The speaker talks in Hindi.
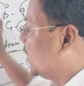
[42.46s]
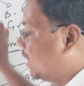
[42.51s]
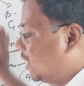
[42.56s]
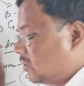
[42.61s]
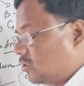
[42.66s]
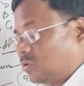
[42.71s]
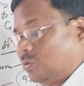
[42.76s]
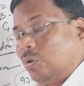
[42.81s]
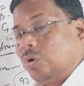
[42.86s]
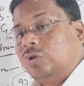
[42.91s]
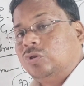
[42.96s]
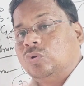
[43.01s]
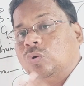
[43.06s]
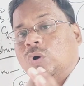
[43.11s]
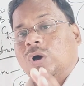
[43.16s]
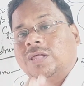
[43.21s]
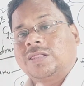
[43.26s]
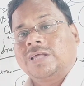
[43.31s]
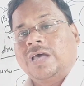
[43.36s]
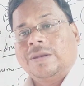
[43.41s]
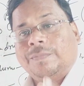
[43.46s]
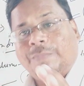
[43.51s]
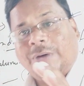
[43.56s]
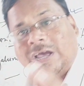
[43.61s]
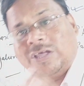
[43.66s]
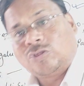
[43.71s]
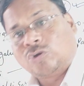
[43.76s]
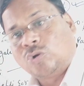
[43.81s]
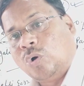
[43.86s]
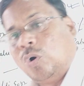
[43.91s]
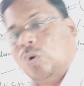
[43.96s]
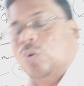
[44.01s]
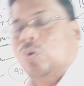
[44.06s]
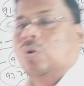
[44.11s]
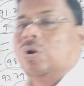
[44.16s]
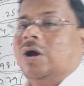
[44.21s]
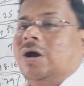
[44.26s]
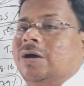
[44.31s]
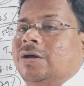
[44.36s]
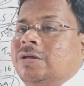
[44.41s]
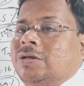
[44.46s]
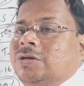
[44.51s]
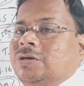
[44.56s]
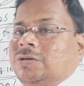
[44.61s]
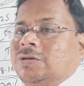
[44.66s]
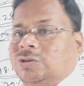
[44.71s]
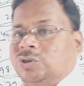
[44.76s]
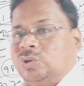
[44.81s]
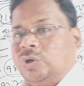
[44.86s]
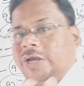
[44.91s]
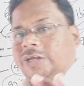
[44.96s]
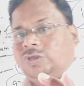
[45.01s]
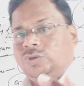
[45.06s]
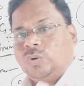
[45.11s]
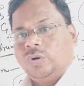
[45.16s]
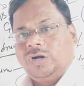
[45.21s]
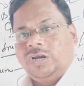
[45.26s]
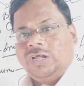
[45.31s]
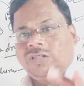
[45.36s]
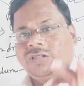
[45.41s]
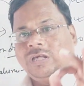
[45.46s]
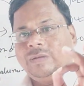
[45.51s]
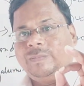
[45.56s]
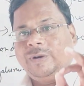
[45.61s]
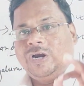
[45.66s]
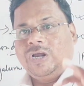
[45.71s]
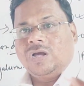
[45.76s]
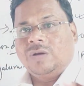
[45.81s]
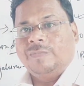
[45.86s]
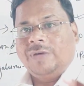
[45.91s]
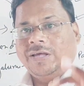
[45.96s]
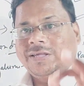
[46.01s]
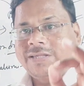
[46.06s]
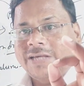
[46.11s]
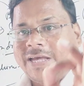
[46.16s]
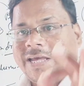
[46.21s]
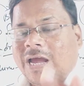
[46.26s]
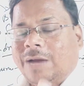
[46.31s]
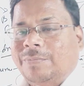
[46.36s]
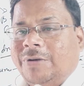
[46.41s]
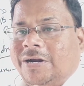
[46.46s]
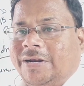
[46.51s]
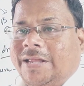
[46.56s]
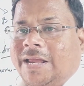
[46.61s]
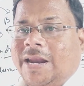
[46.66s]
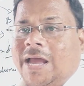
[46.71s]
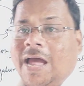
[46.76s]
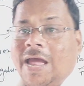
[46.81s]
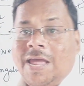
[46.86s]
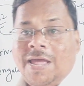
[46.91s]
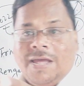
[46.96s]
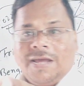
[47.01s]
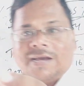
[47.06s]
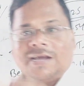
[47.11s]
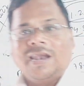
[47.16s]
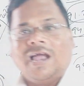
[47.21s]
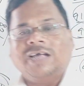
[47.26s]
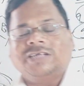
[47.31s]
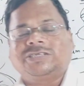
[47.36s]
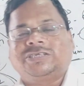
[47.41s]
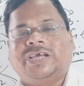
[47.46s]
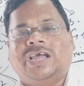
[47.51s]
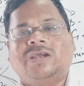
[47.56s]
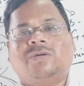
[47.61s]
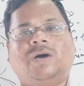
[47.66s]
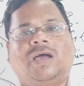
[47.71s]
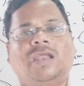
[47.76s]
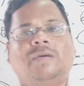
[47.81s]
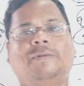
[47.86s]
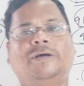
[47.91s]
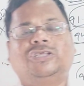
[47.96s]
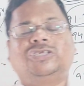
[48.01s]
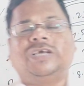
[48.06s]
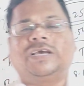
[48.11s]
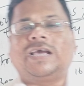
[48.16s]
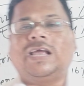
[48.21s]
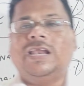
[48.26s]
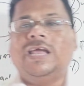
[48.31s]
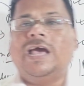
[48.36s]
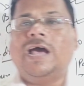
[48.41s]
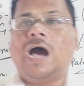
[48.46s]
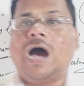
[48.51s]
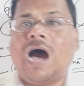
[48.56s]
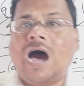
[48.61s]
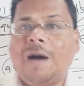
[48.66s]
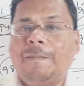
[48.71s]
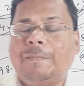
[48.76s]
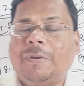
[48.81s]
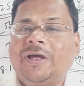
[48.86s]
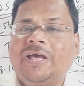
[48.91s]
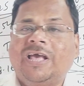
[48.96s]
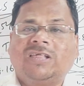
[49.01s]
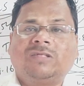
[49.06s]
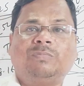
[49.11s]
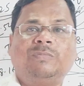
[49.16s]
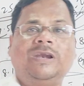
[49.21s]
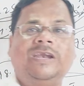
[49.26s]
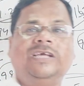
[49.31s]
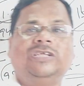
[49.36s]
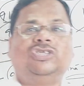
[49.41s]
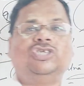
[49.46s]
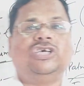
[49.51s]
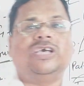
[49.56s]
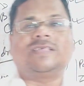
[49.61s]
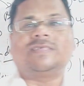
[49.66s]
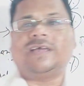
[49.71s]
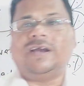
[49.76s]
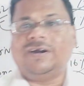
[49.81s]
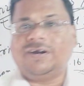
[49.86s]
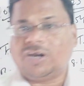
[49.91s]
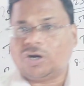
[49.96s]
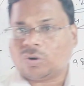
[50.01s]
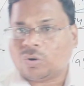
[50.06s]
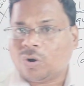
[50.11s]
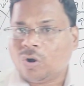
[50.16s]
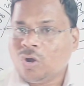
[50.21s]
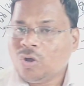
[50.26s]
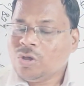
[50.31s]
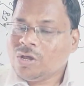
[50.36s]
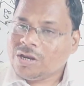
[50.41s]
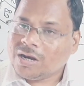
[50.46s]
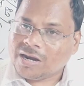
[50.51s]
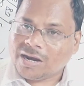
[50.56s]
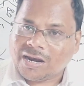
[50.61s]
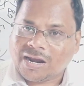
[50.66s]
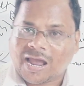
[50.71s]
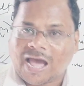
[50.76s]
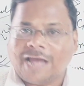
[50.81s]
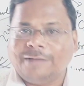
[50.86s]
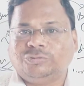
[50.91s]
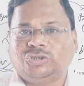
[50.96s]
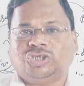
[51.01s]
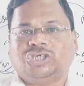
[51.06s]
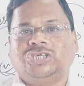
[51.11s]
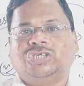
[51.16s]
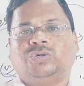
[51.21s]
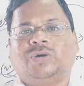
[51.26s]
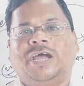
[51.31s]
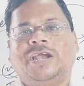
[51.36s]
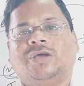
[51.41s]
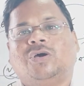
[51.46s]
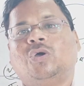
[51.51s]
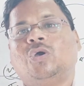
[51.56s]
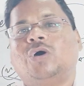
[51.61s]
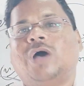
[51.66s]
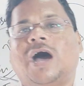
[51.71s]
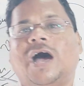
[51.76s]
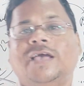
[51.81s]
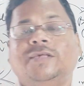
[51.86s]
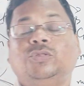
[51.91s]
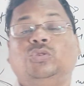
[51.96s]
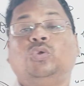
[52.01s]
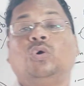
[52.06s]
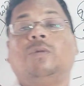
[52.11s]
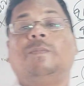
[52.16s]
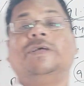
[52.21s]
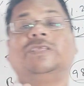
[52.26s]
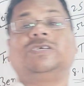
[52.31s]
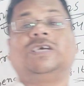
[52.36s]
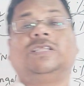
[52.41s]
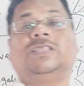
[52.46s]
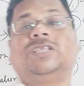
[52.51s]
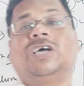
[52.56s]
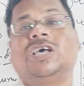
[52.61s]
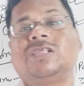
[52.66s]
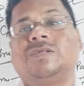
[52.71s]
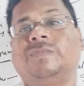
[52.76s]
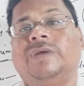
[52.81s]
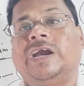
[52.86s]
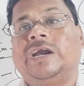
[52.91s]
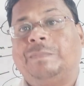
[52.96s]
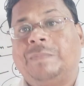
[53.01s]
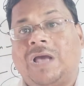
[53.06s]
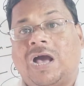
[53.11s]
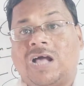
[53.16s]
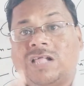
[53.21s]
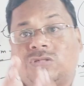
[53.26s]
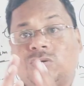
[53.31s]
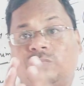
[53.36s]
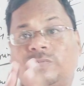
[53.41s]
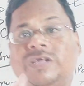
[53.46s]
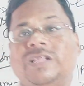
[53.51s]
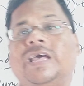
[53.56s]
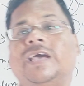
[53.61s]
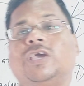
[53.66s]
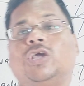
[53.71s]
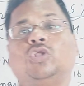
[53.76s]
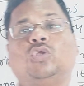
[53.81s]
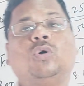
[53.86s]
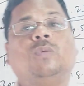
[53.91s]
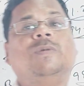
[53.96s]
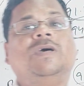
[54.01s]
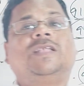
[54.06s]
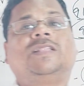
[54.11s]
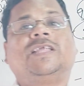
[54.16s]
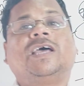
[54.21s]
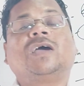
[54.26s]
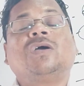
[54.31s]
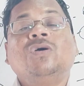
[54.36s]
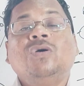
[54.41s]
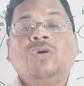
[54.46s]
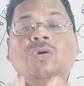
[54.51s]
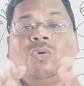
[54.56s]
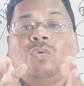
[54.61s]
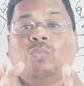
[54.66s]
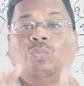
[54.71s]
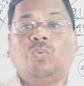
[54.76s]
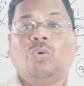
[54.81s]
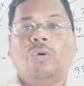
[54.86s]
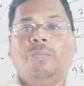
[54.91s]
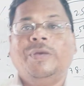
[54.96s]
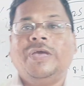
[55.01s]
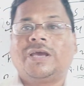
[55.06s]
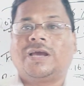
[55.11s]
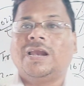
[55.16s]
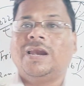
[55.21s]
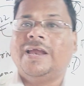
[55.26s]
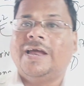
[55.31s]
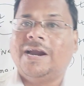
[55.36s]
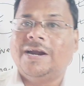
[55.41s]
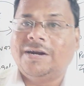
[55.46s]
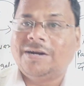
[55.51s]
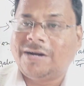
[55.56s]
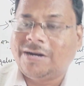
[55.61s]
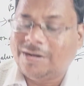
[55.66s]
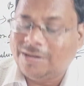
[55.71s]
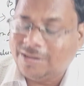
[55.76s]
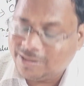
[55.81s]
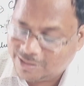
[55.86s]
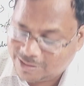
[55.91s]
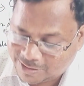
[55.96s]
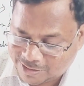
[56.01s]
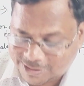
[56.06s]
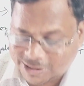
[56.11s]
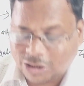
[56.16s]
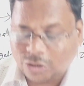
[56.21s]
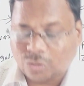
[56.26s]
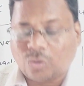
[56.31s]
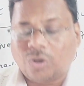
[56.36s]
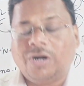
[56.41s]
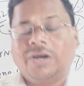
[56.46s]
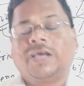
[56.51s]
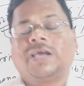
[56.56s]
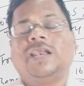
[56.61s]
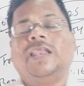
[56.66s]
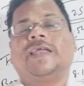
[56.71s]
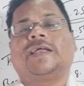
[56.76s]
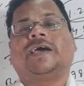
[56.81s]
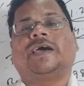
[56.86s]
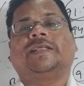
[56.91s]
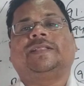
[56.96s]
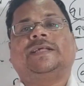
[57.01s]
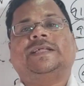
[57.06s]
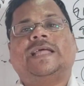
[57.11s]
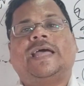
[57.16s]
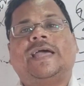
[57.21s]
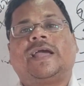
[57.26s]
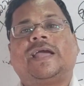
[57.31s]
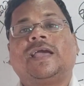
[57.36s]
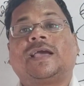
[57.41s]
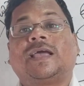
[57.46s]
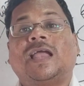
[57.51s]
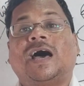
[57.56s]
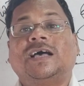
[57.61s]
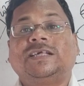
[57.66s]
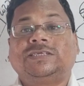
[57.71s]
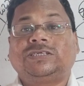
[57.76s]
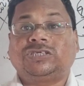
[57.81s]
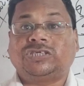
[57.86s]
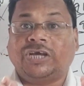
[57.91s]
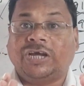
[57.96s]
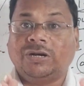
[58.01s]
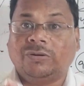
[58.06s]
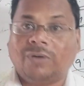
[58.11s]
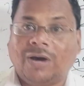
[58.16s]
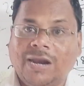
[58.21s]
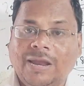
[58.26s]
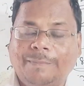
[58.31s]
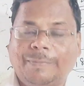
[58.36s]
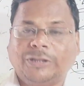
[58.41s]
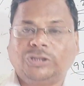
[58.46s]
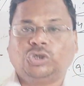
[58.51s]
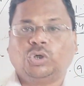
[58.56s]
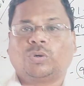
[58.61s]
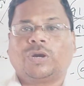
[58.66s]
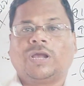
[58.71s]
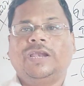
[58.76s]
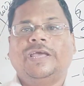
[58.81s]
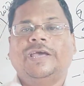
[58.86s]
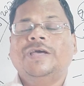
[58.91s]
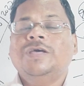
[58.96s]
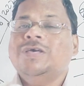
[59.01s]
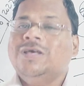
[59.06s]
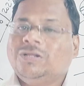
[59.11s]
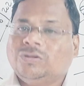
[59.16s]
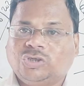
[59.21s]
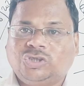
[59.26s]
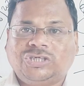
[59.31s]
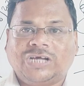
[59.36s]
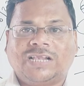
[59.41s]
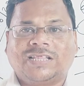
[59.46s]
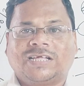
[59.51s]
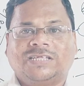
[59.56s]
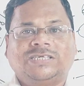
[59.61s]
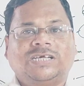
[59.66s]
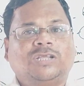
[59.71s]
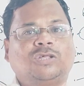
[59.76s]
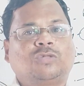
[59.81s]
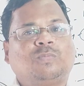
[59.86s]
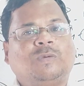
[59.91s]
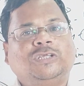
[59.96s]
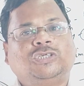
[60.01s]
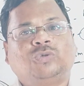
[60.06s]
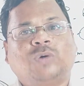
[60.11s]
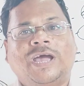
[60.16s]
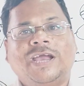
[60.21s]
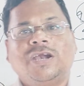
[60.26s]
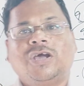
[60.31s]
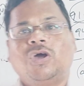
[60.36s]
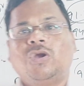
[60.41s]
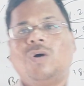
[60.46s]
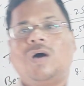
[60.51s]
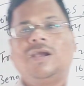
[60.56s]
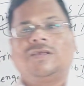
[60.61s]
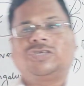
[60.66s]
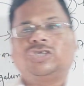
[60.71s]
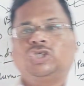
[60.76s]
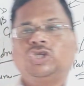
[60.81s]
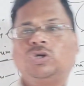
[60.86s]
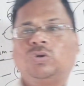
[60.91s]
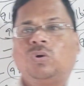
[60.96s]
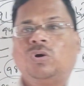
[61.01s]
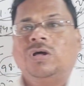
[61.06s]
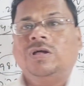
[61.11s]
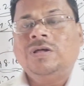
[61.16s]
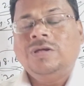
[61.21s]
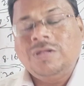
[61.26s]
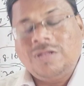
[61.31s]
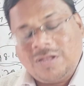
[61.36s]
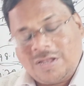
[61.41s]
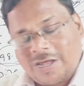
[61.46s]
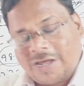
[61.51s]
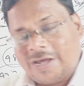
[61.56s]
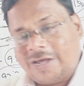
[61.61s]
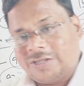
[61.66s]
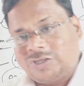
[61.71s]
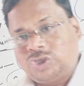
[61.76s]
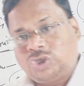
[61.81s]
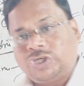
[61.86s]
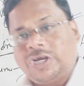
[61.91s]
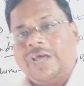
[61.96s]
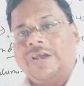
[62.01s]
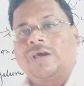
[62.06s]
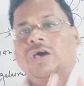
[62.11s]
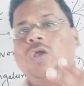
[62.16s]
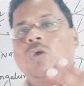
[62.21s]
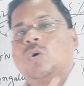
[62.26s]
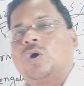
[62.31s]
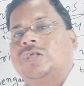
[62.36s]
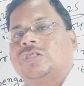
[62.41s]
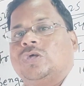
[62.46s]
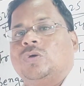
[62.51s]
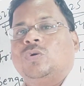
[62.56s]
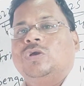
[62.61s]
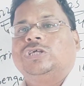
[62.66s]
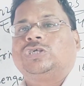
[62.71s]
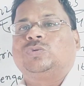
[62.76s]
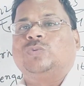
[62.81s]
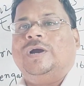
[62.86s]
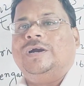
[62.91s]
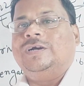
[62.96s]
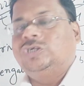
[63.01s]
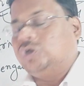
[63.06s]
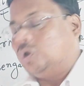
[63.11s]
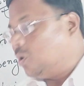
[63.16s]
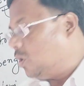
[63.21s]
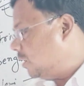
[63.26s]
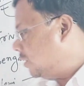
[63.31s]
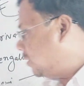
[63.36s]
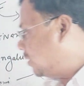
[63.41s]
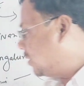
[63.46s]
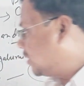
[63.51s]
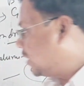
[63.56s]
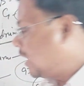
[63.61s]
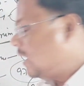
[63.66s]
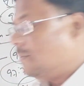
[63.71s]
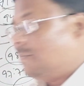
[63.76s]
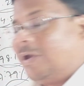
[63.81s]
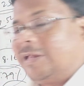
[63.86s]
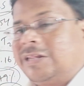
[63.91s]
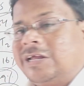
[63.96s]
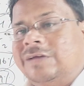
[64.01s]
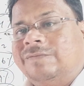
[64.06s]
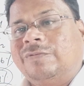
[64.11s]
अगस्त को 2022 को होगा सो so, एक छोटी सी वीडियो में यही अपडेट देना है क्लास टेन वाले बच्चे के लिए आप एस मलिक जीएस सेंटर को लाइव सेशन ज्वाइन करो आज दो बज के दस मिनट में आज उम्मीद है कि दो बजे तक वो भी क्लियर रिजल्ट को डिक्लेयर कर दिया जाएगी क्लास टेन वाले बच्चों के लिए तो जल्द से जल्द उसमें ज्वाइन करो और सेशन को शेयर uh, करोगे जरूर इस फ्रेंड चलो सही बेहतर